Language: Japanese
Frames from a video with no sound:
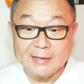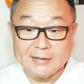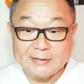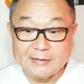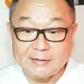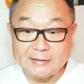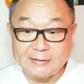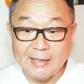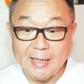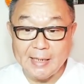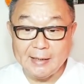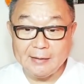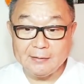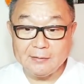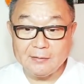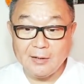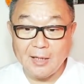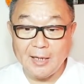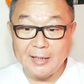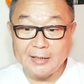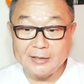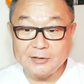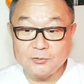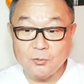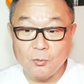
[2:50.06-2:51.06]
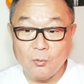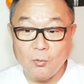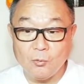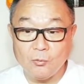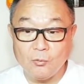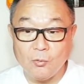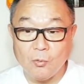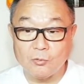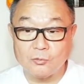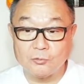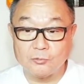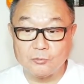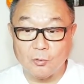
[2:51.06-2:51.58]
支援対象
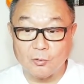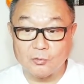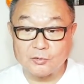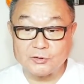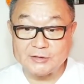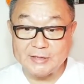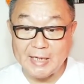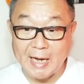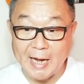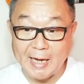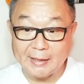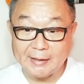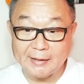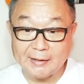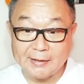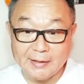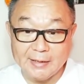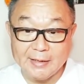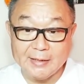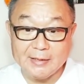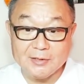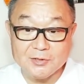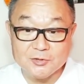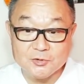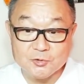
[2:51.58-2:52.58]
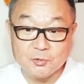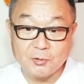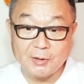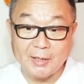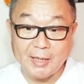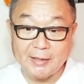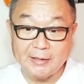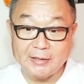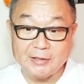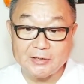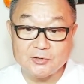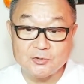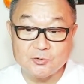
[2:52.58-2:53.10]
国を借金漬
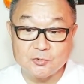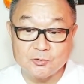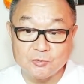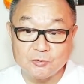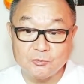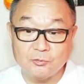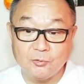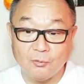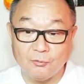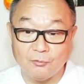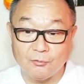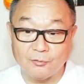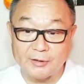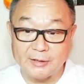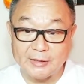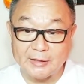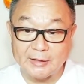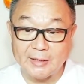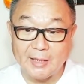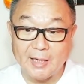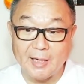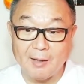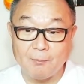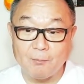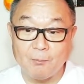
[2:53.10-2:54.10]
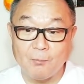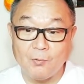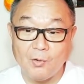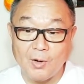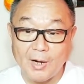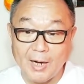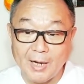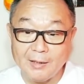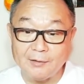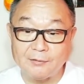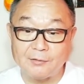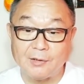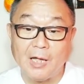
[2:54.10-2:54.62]
けにするとの批判も
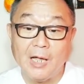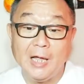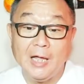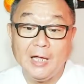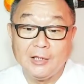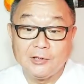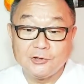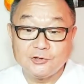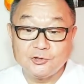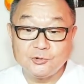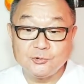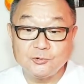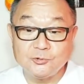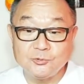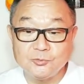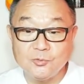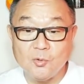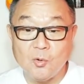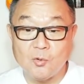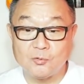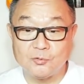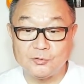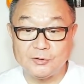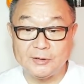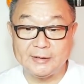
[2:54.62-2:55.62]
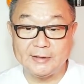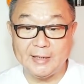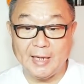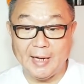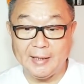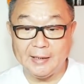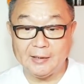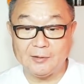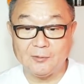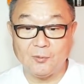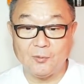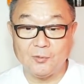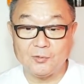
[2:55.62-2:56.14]
ある中国に
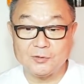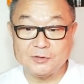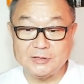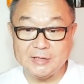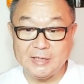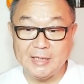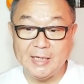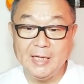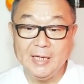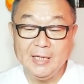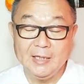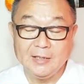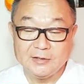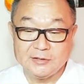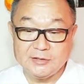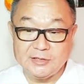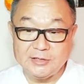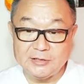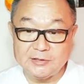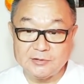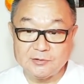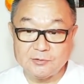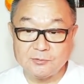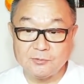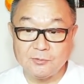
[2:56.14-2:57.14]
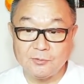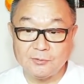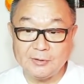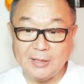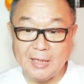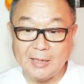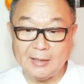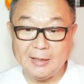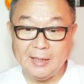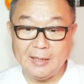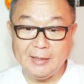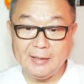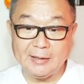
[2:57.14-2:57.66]
対抗し質の
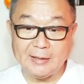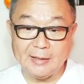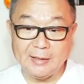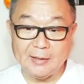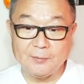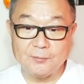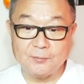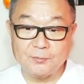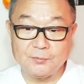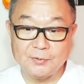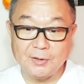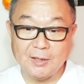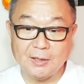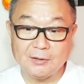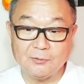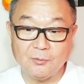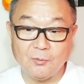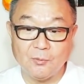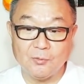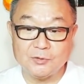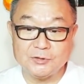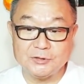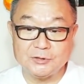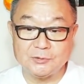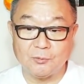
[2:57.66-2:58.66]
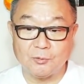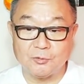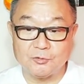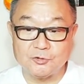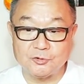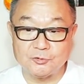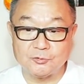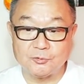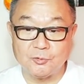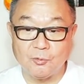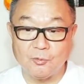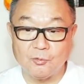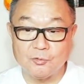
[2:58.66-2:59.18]
高いインフラ投資を
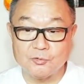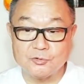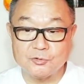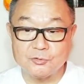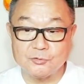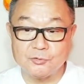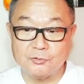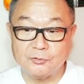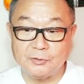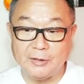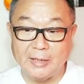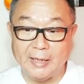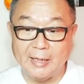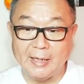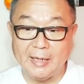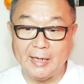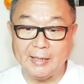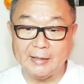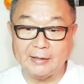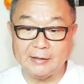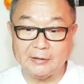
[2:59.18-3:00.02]
主導する狙